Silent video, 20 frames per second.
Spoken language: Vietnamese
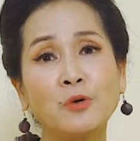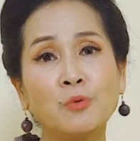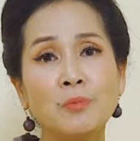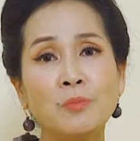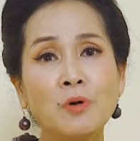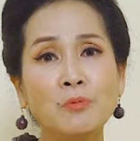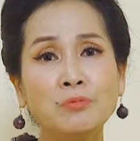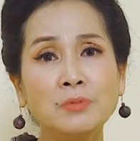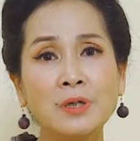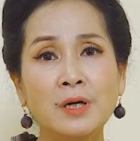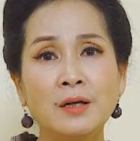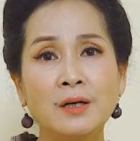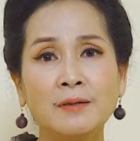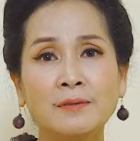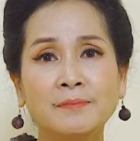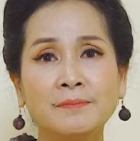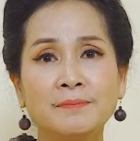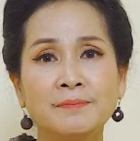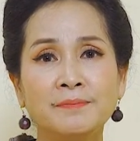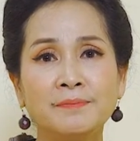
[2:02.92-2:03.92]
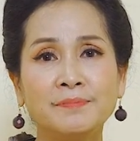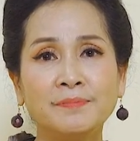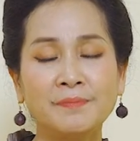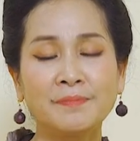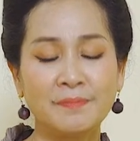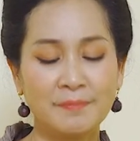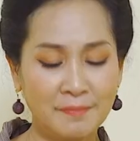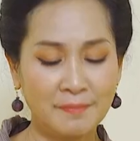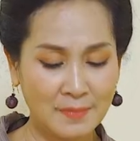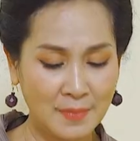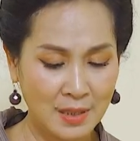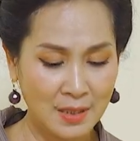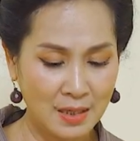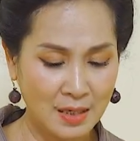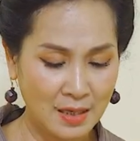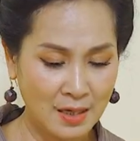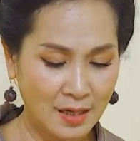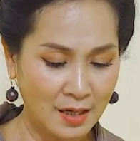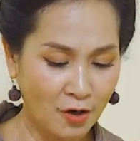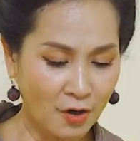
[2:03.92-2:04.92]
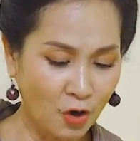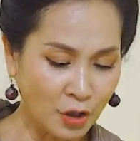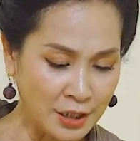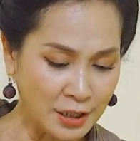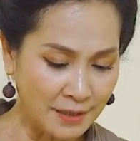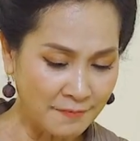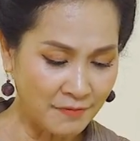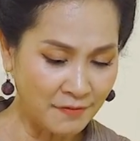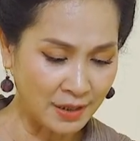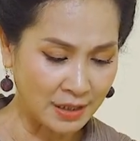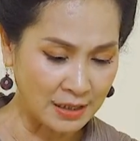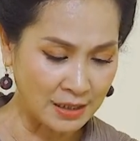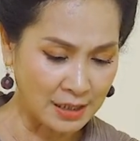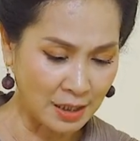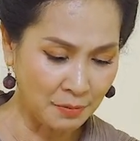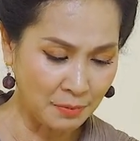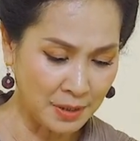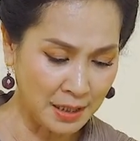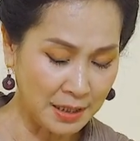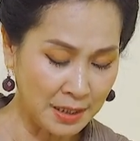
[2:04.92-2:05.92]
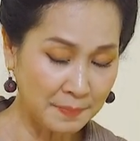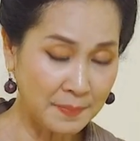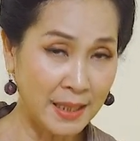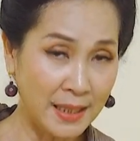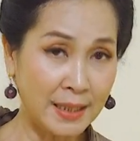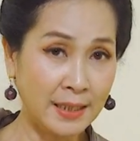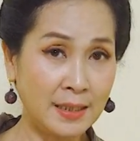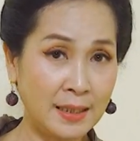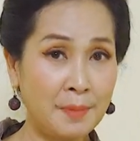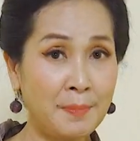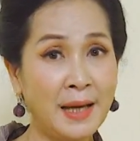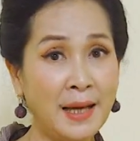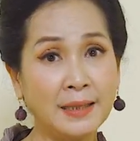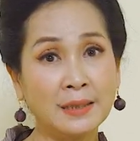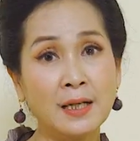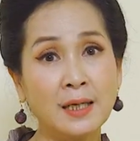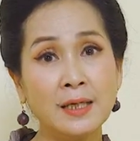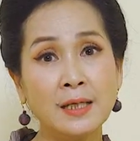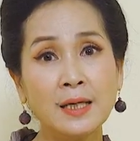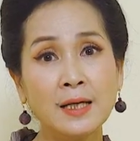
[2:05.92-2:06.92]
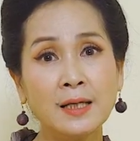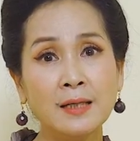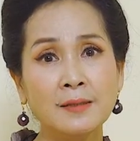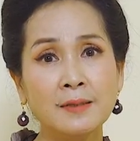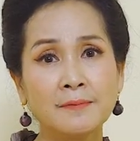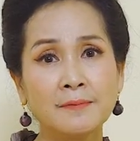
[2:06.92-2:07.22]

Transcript: cũng không được Còn nhân vật ở trong clip này các bạn thấy đấy